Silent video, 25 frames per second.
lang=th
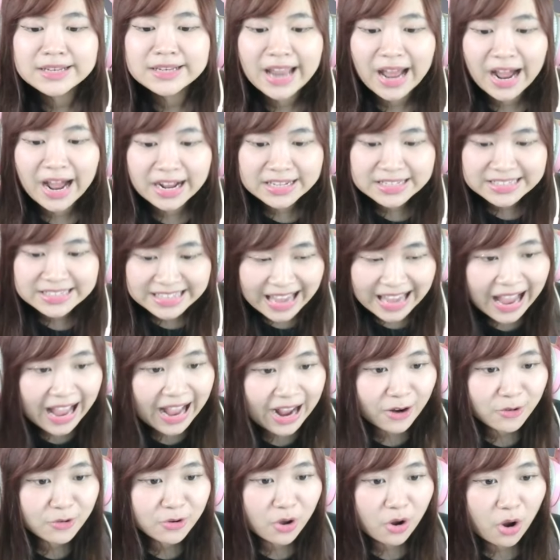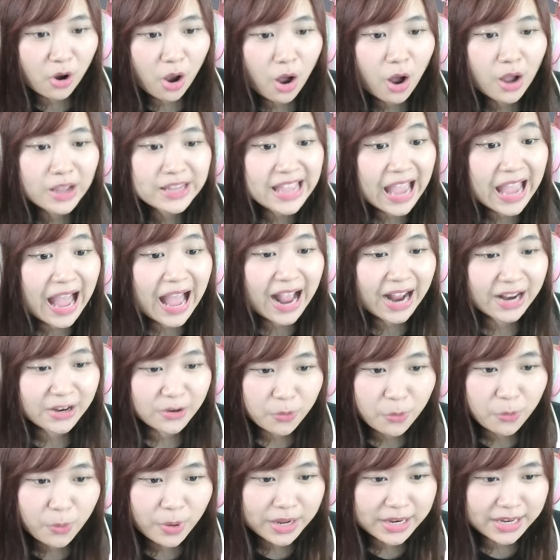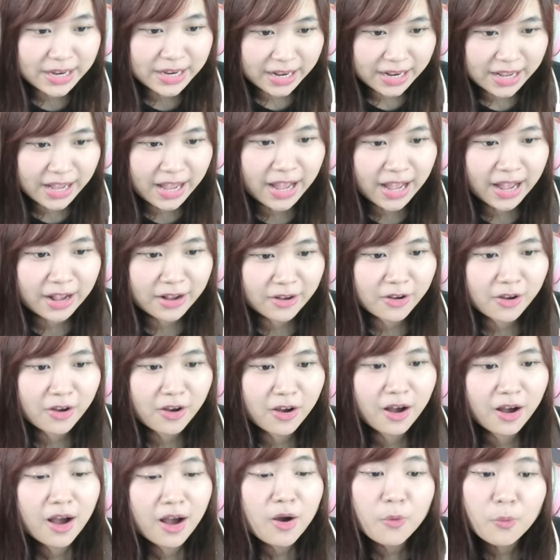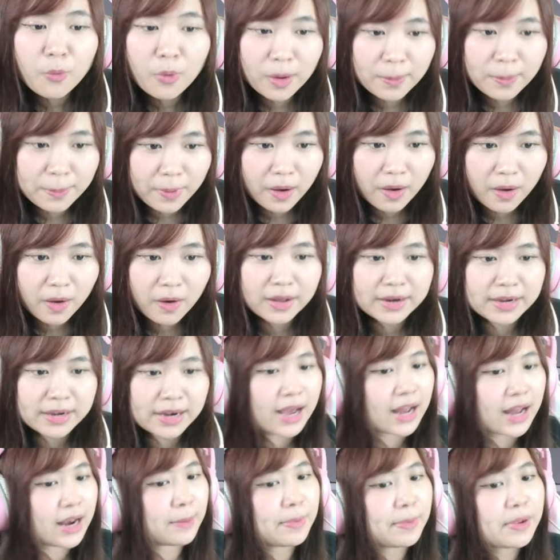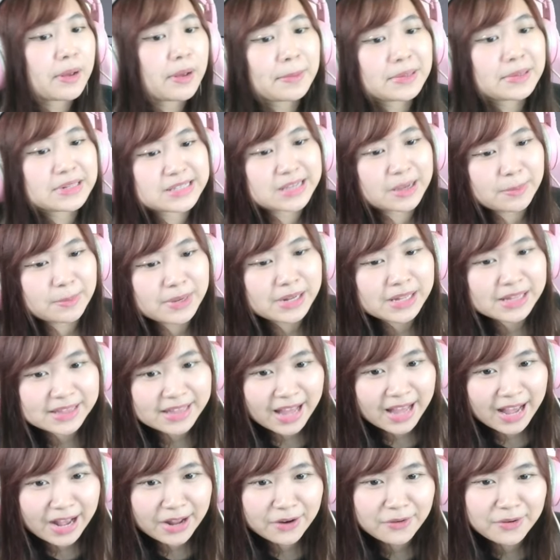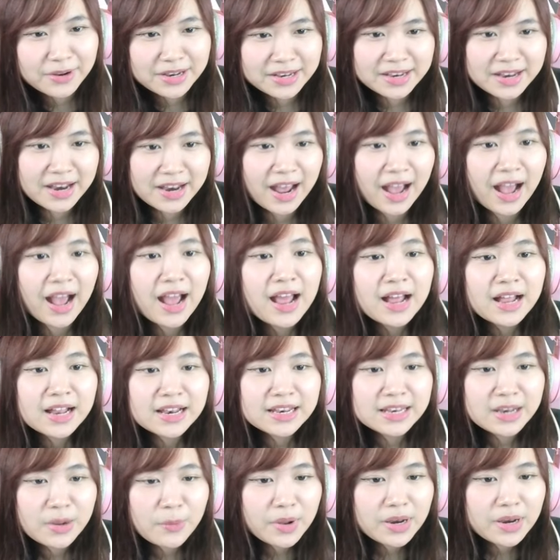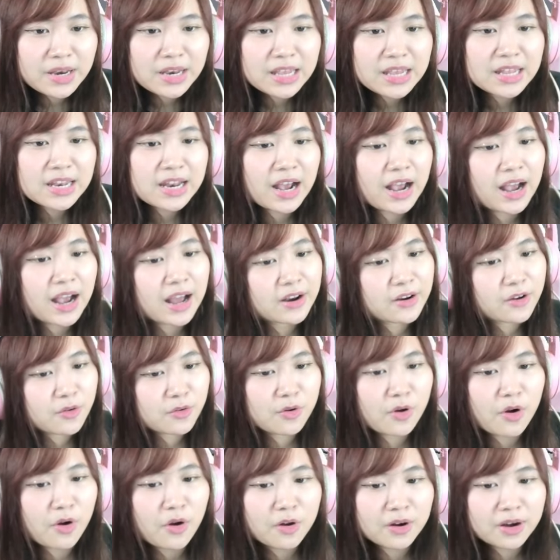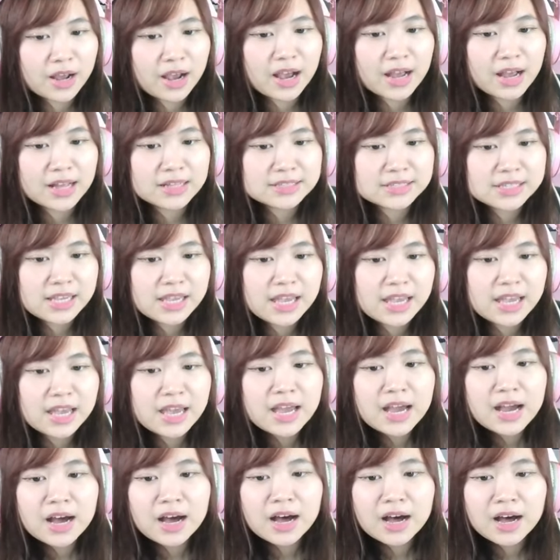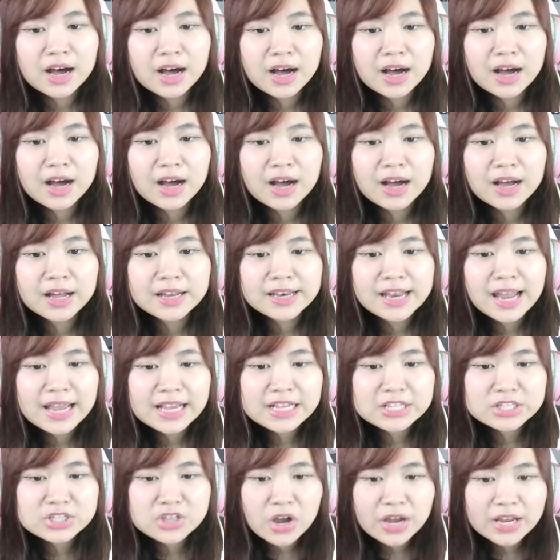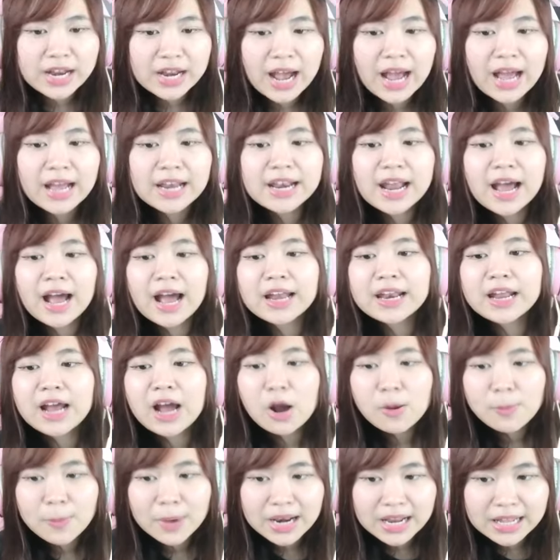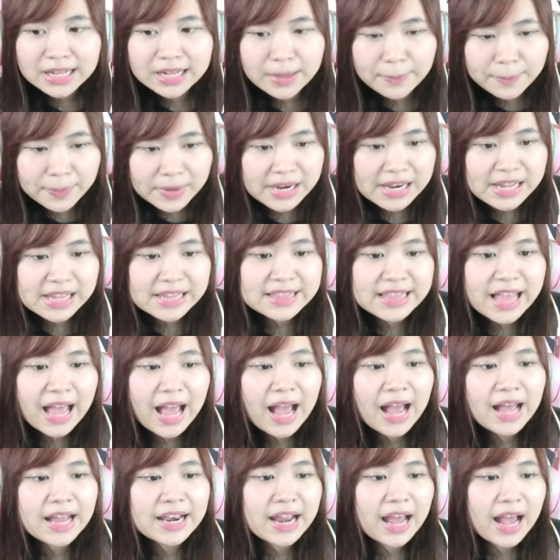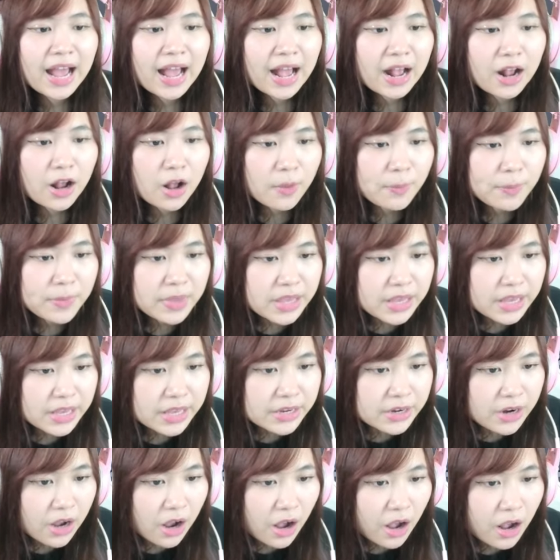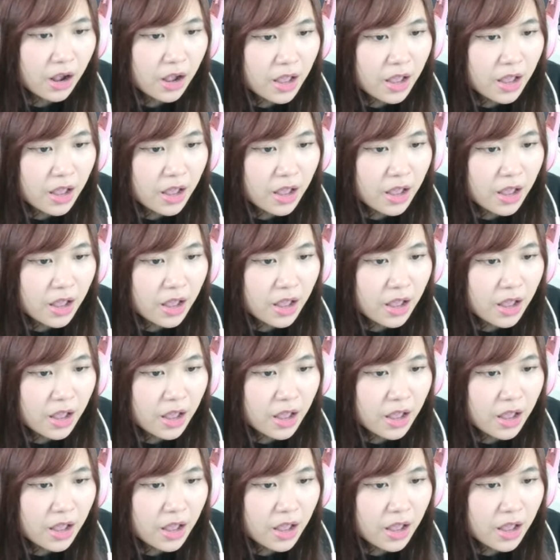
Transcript: ทั้งยาวแล้วก็ยากด้วยนะคะก็อวยพรนะคะและเป็นกำลังใจพี่ตาด้วยนะและวันนี้นะคะน้องๆนะคะที่ได้จอยทันนะคะได้เข้ามาเล่นกับพี่ริต้านะคะก็มีน้อง